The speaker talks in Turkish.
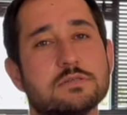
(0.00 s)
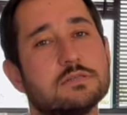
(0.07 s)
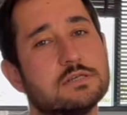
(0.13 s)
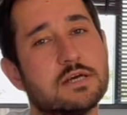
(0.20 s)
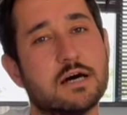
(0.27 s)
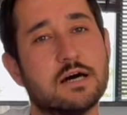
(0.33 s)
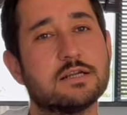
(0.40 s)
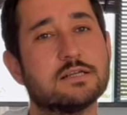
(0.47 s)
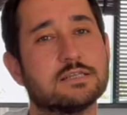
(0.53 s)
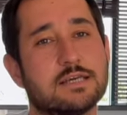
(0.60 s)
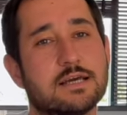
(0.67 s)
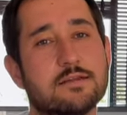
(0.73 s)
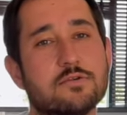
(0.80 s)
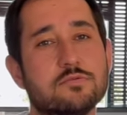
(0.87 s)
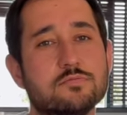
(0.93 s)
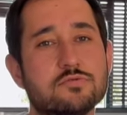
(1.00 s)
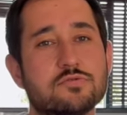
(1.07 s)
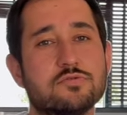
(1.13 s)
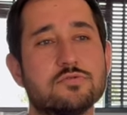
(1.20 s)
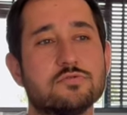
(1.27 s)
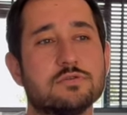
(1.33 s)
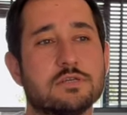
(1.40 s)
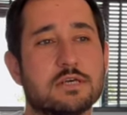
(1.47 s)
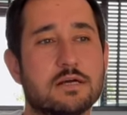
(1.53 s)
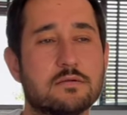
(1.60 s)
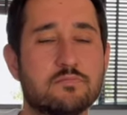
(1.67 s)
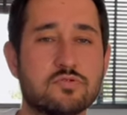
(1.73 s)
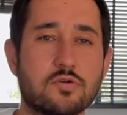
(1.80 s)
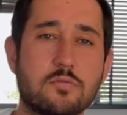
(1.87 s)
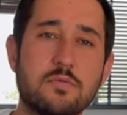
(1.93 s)
yarın gel öbürsü gün
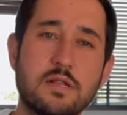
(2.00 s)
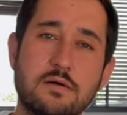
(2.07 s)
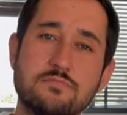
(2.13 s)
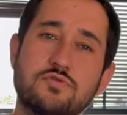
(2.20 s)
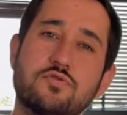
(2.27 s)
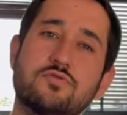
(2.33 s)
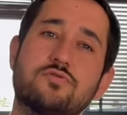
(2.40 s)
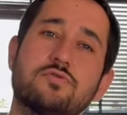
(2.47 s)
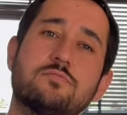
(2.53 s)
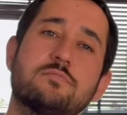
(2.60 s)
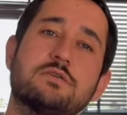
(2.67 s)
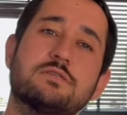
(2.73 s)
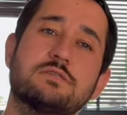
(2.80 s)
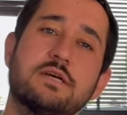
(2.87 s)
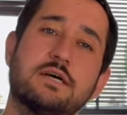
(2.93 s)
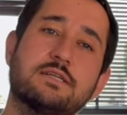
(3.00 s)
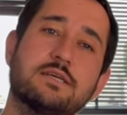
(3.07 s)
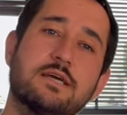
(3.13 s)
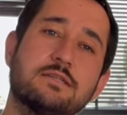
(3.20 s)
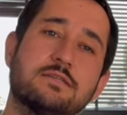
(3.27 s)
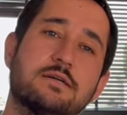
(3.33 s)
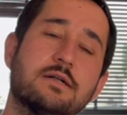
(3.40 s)
gel problem çözülmedi derken